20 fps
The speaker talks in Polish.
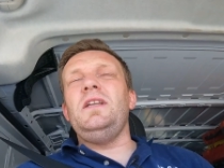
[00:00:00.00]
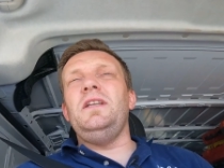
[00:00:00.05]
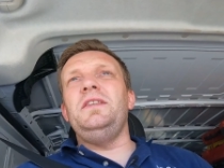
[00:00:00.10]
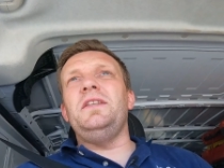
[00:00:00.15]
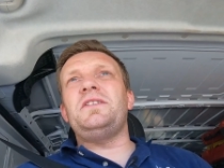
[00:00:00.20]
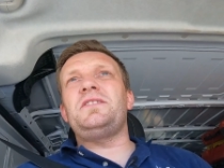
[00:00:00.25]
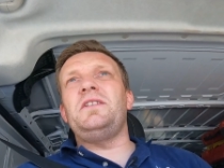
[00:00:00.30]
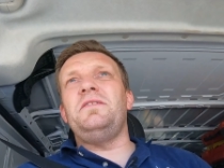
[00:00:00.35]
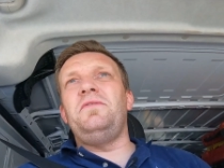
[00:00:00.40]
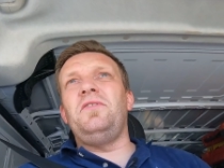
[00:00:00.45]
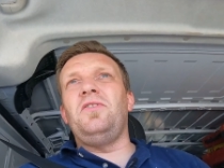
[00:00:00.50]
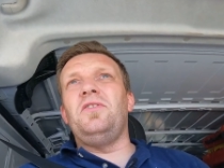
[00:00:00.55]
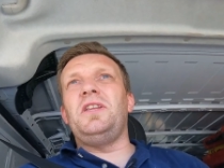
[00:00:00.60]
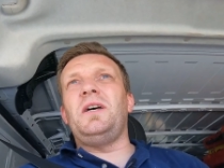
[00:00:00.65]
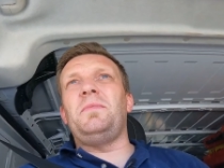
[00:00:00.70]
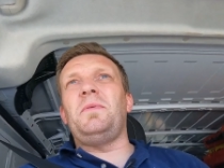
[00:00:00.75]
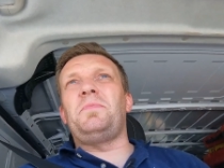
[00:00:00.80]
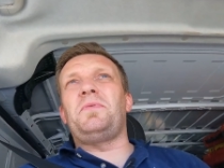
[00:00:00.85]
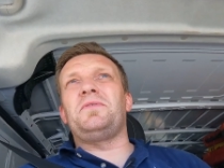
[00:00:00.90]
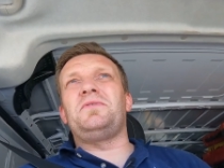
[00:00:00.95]
inaczej
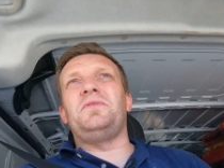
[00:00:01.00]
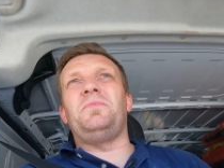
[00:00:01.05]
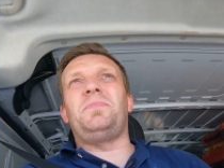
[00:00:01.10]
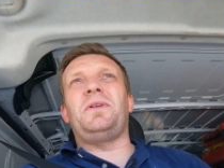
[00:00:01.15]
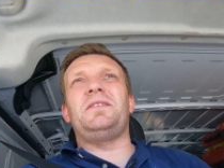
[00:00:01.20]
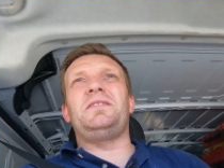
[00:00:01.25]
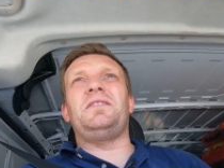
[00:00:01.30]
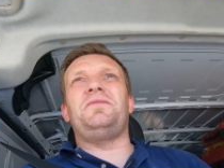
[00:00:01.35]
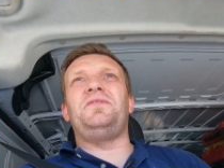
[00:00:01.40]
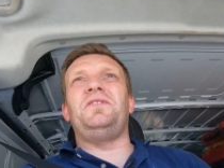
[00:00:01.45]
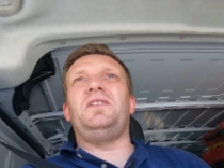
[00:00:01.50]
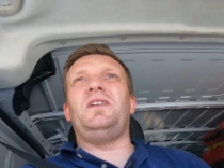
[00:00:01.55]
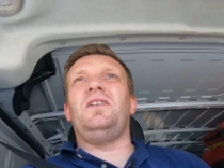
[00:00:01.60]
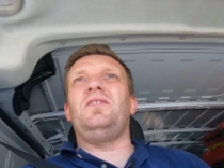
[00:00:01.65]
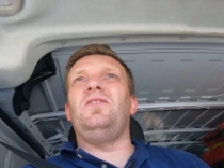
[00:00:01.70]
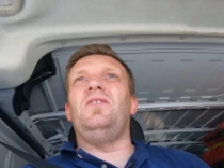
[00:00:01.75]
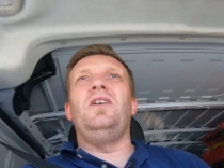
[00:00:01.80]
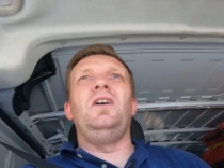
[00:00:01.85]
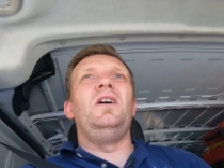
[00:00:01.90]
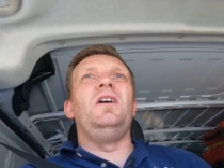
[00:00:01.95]
wygląda po prostu praca w
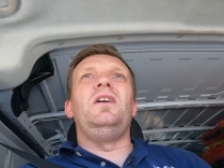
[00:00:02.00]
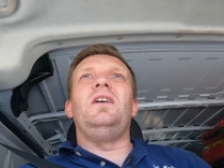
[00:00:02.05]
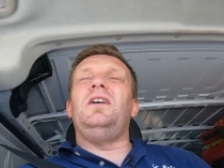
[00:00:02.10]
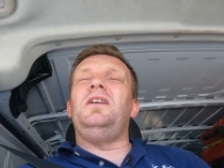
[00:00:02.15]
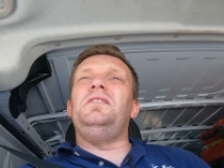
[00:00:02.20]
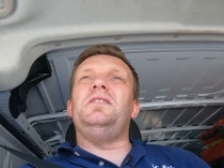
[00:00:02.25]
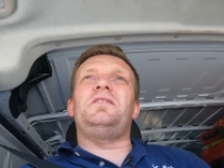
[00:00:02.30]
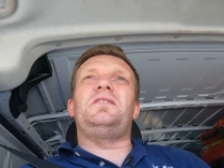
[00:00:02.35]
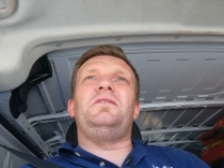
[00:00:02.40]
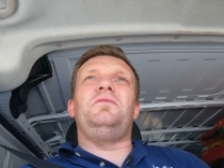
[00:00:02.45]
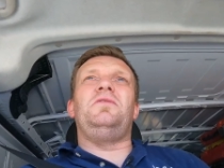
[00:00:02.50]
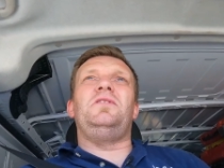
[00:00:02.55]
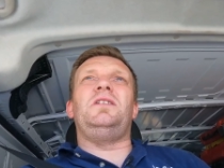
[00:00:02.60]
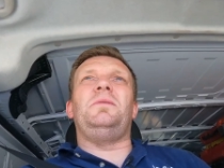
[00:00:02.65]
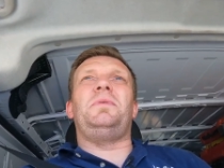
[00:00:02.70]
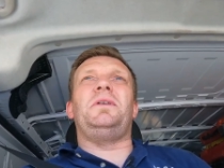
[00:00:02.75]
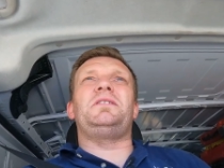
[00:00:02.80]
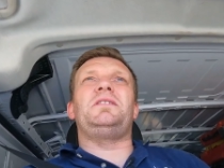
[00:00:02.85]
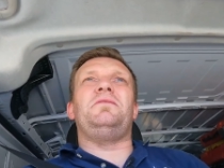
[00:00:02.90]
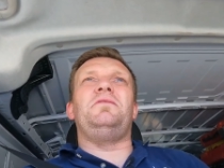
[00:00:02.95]
Chicago, inaczej
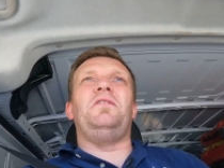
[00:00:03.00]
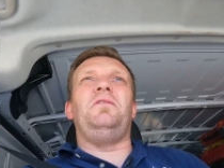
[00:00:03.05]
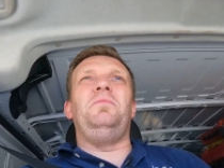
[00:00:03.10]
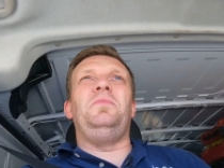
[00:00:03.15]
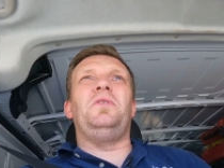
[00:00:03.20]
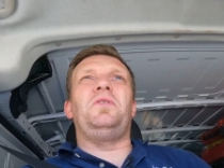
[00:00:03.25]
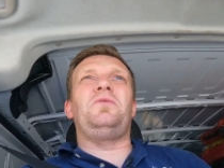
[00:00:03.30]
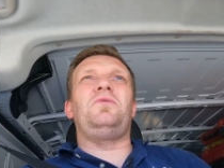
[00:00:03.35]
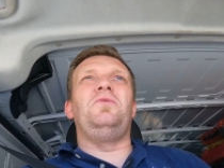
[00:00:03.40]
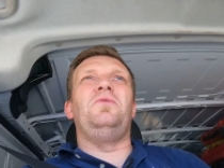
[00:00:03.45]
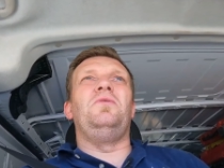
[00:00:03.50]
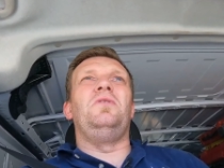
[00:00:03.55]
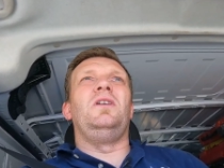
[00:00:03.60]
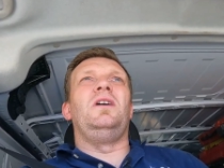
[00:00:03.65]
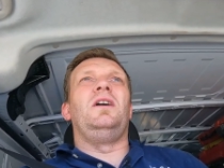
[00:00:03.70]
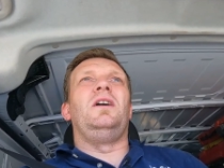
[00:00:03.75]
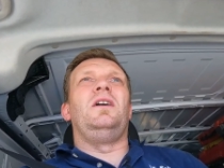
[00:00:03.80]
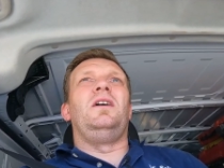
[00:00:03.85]
wygląda praca w Nowym Jorku,